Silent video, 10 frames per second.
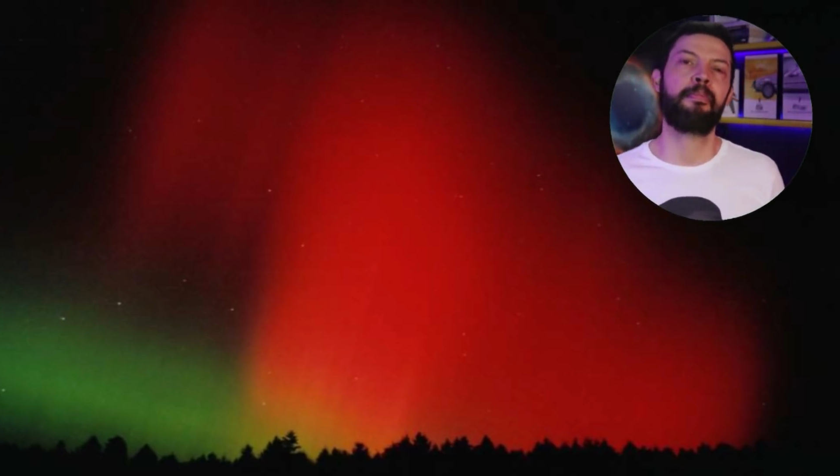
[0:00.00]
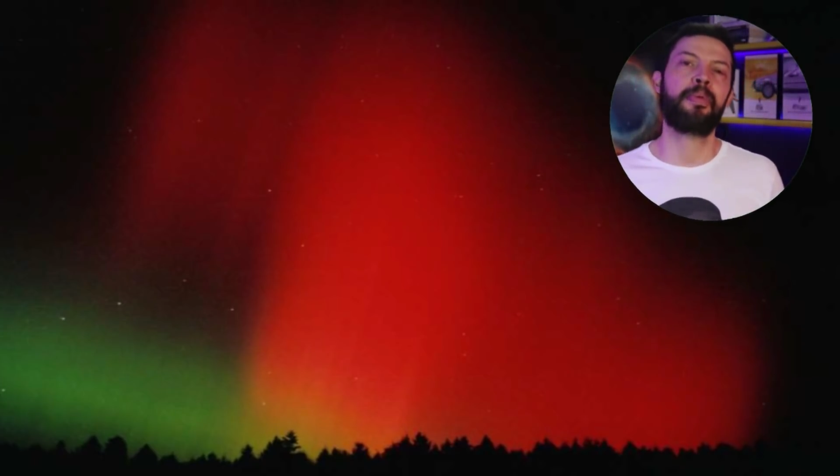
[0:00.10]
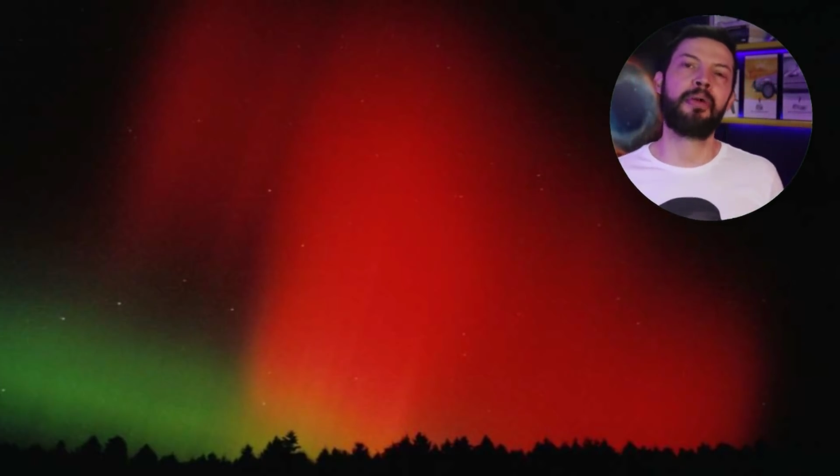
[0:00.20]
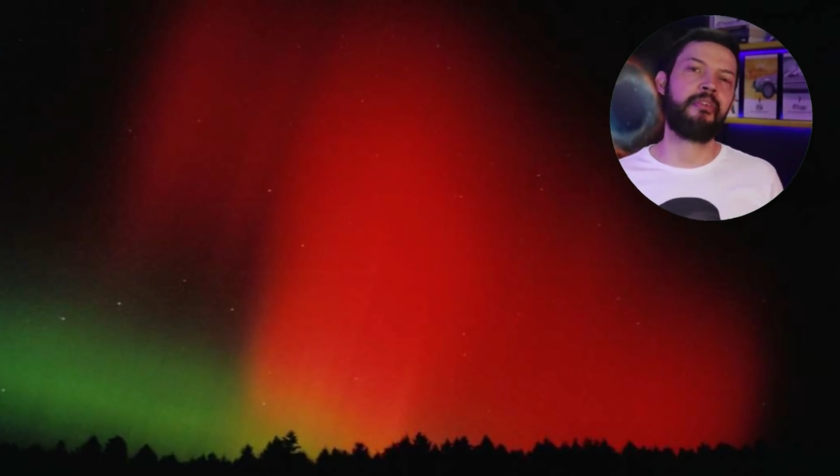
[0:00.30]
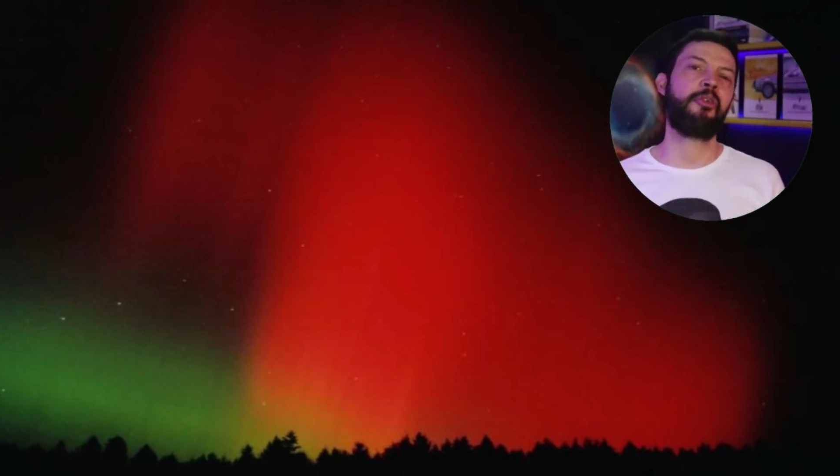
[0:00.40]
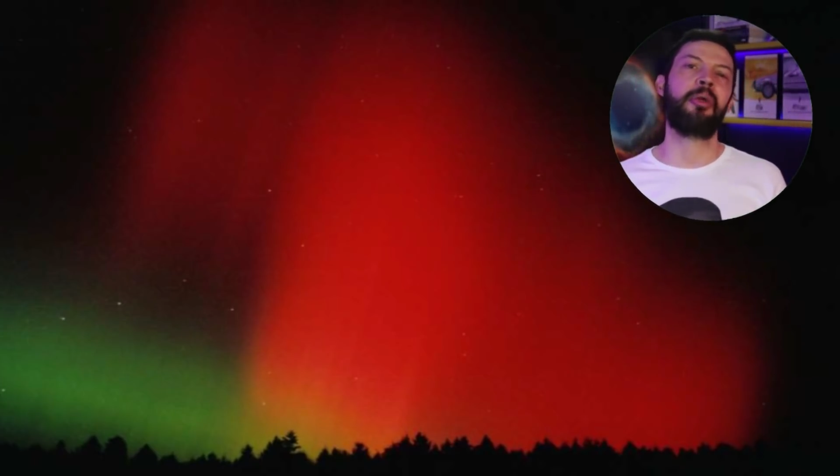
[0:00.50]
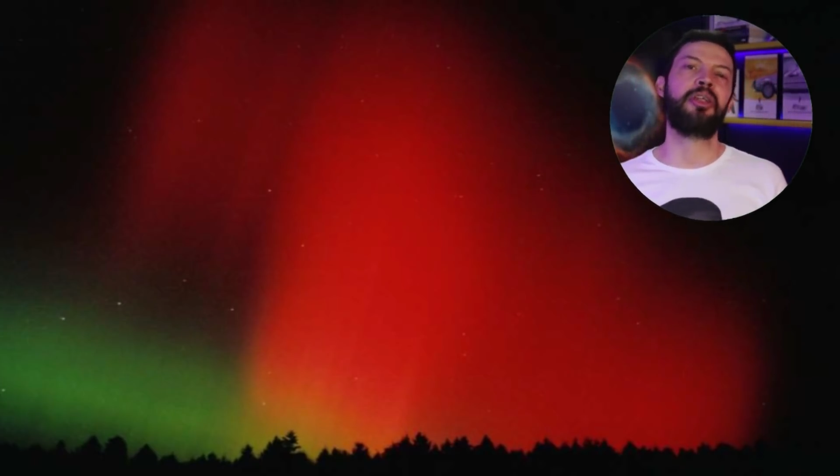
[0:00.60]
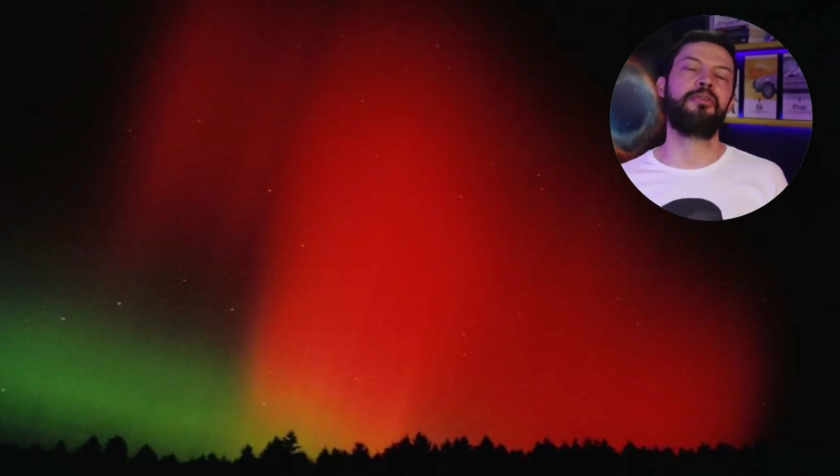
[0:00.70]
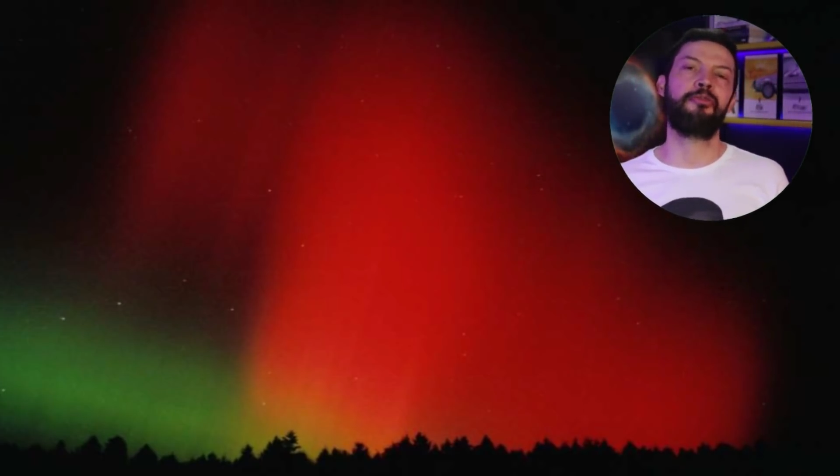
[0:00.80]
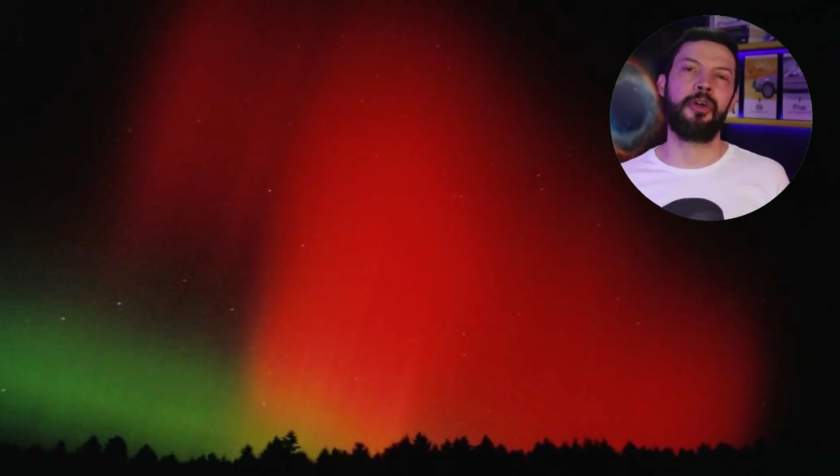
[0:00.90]

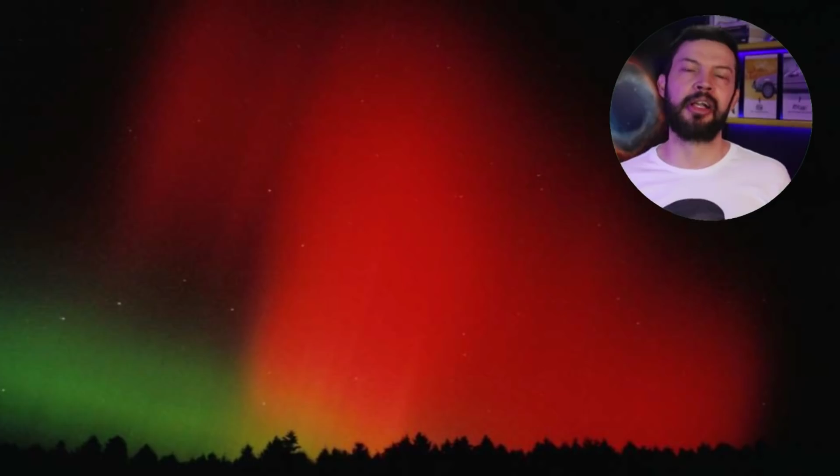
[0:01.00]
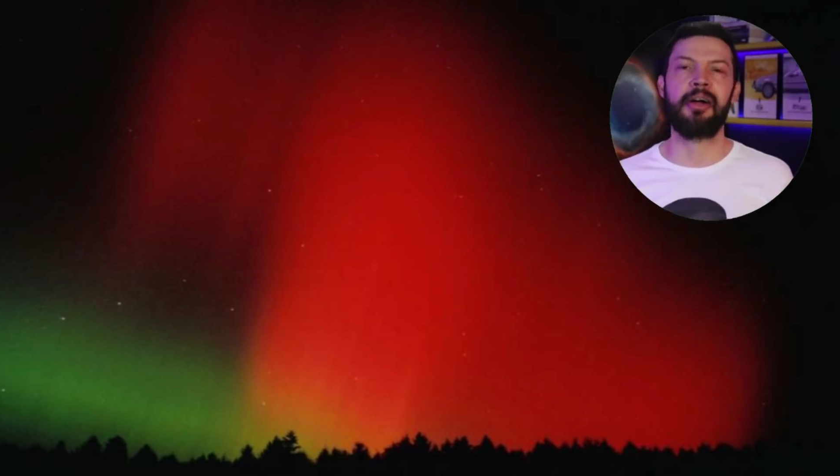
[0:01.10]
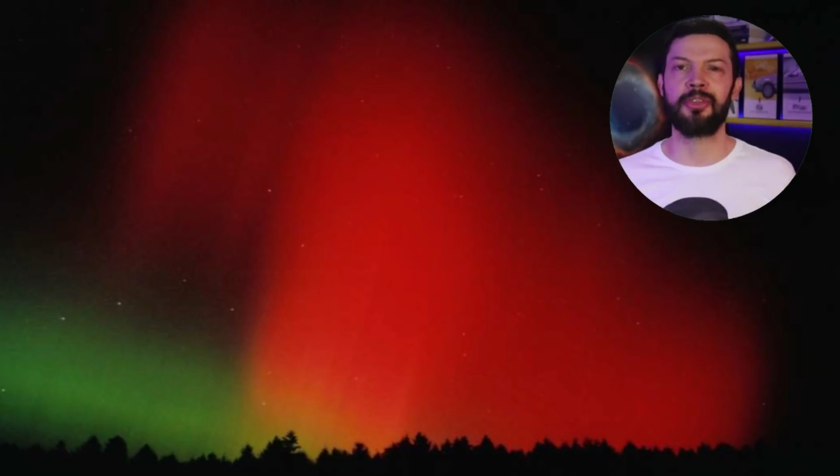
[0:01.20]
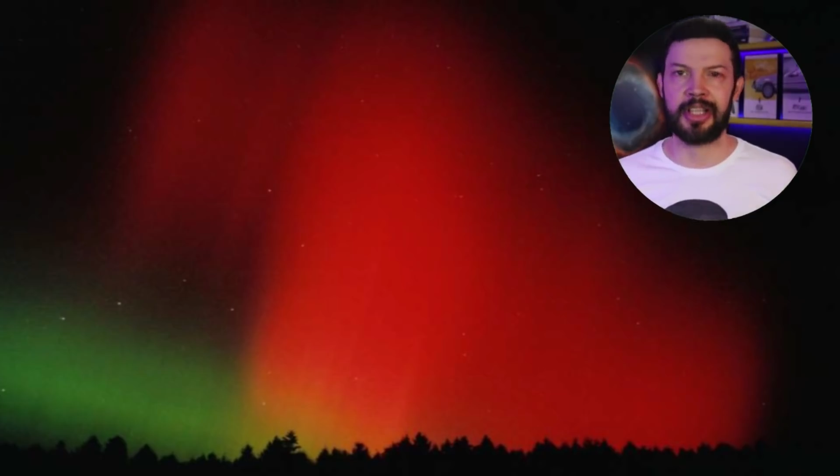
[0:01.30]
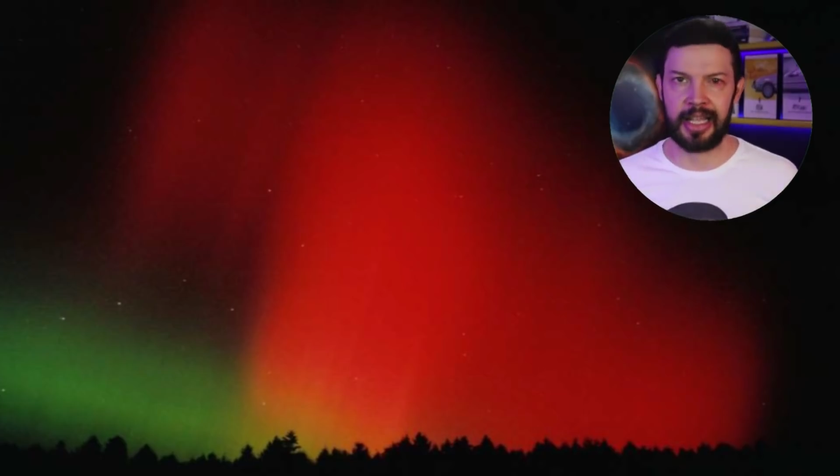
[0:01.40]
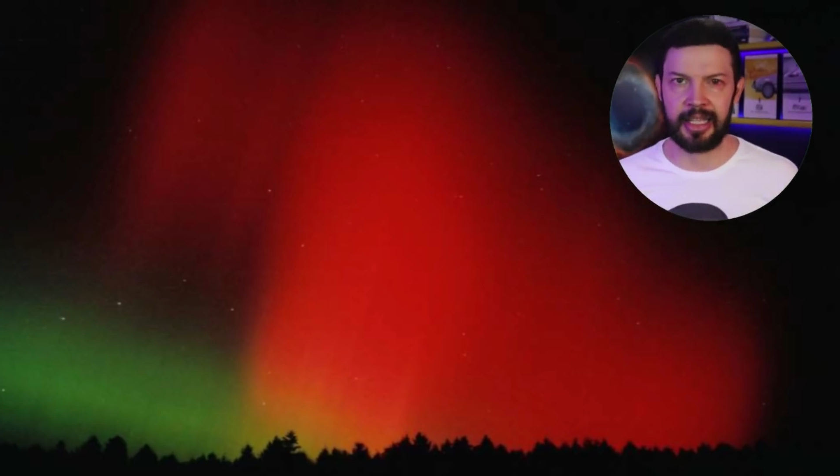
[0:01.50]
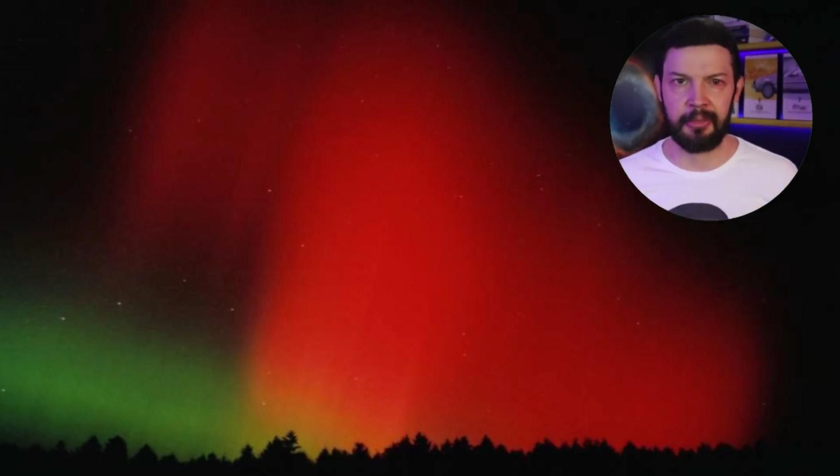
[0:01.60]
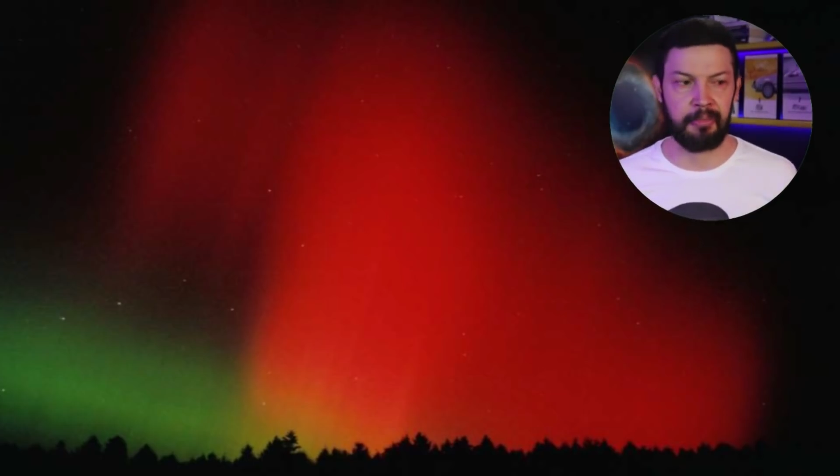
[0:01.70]
provavelmente foi causada